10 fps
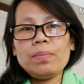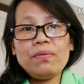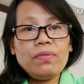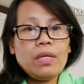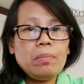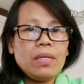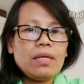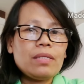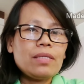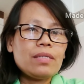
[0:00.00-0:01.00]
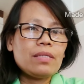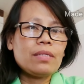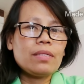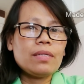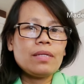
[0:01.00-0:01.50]
15 minutes,
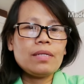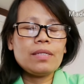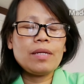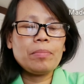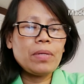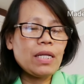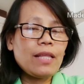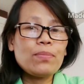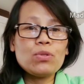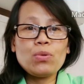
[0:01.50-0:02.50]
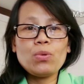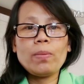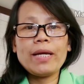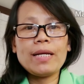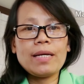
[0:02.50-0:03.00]
ng pagkatapos kong
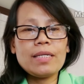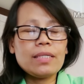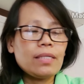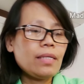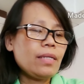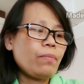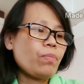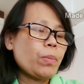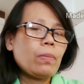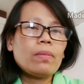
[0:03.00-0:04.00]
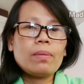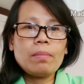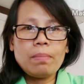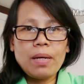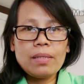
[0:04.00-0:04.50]
kumain guys,
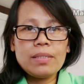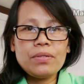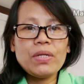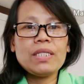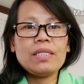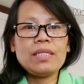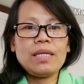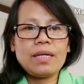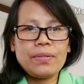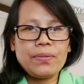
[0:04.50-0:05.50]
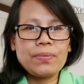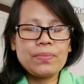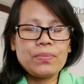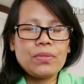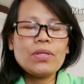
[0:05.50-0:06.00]
mag green tea ako.
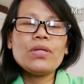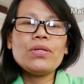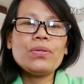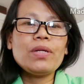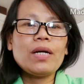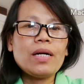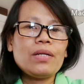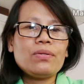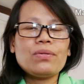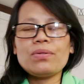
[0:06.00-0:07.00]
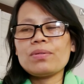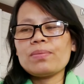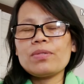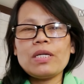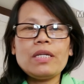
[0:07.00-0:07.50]
Yun ang ano ko.
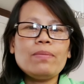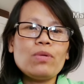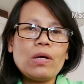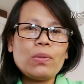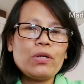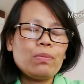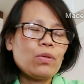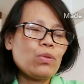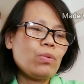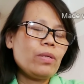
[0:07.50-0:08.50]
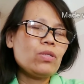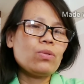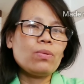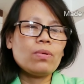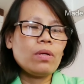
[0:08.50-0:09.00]
Pag hindi mo na ako inom ng tubig.
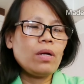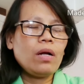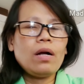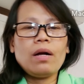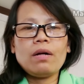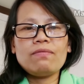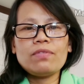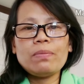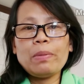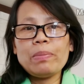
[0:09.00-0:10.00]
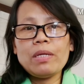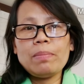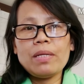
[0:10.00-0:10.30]
So, after 15